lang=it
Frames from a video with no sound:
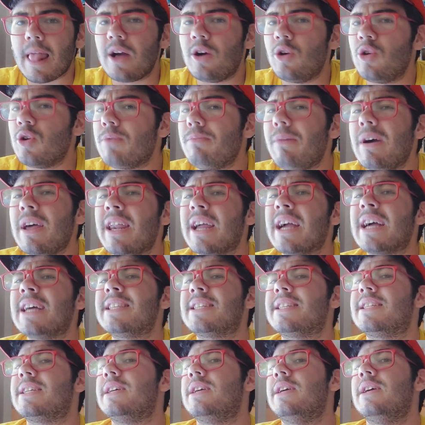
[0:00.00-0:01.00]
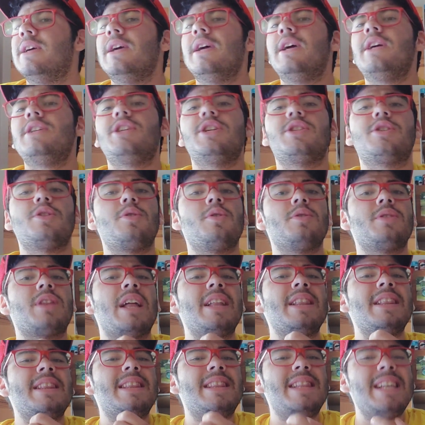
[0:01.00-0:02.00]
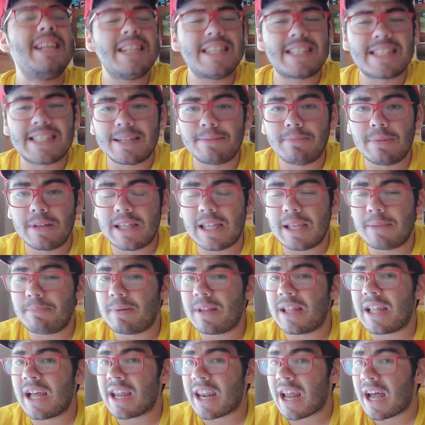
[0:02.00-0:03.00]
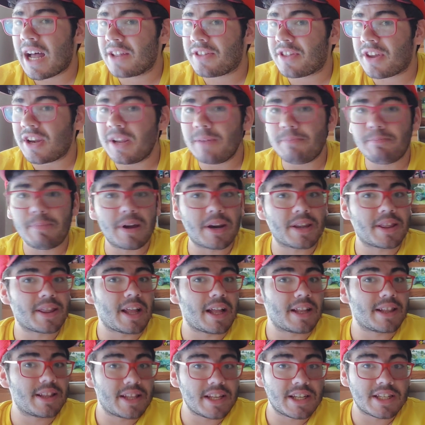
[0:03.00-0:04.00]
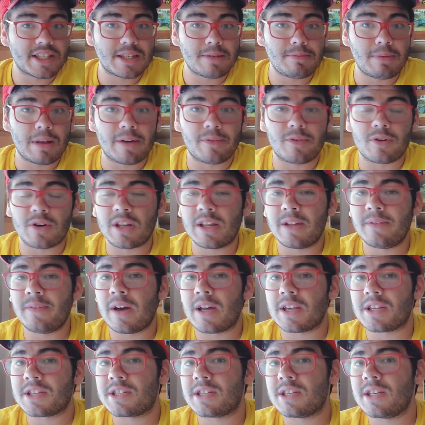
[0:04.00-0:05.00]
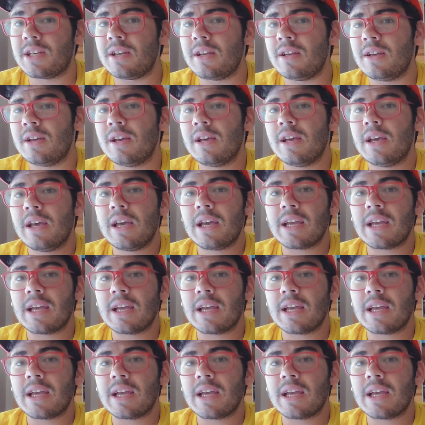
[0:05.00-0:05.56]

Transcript: ormai ragazzi ci sono tantissimi tipi di aratri per tantissimi lavori diversi